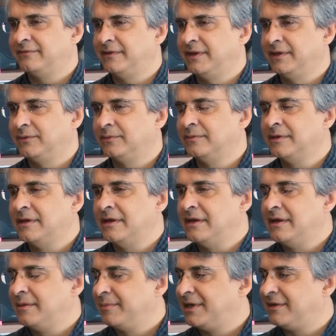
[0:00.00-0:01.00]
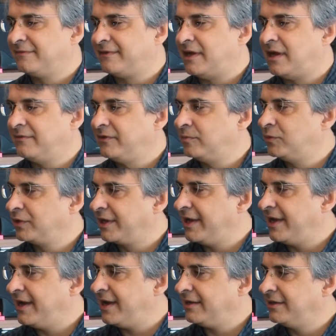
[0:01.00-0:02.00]
feito pela Flávia
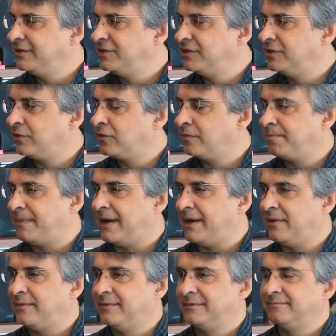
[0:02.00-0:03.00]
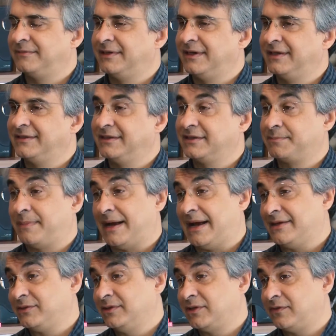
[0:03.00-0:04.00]
Albuquerque de ocupar uma, esse
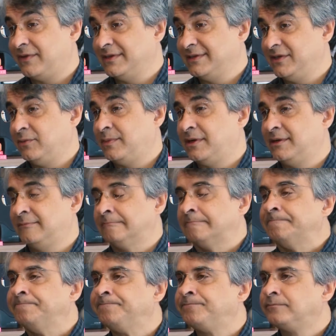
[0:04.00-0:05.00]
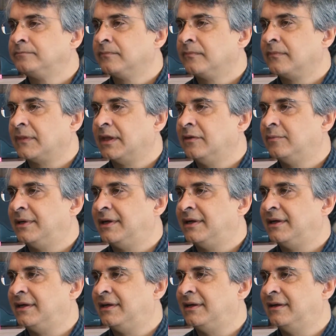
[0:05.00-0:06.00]
espaço. Então vai ser uma,
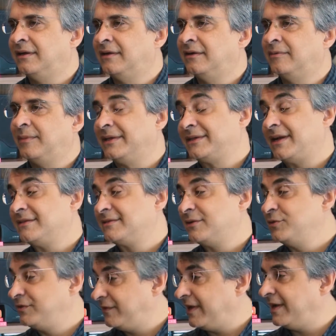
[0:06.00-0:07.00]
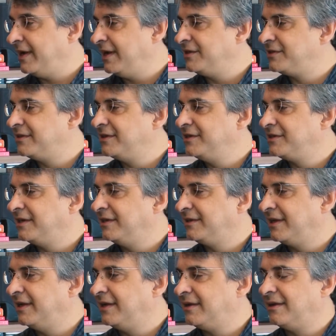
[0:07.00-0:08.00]
uma, uma atração diferente a gente
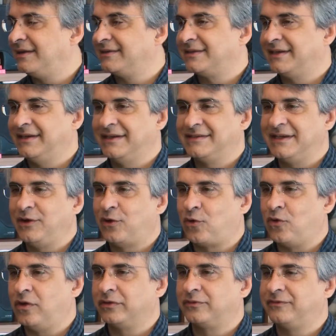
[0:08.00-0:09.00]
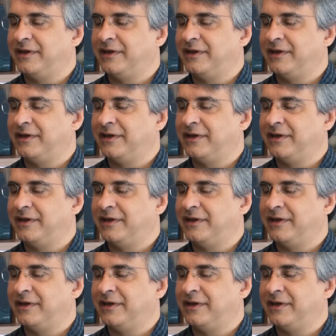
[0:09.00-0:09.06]
ter essa, esse encontro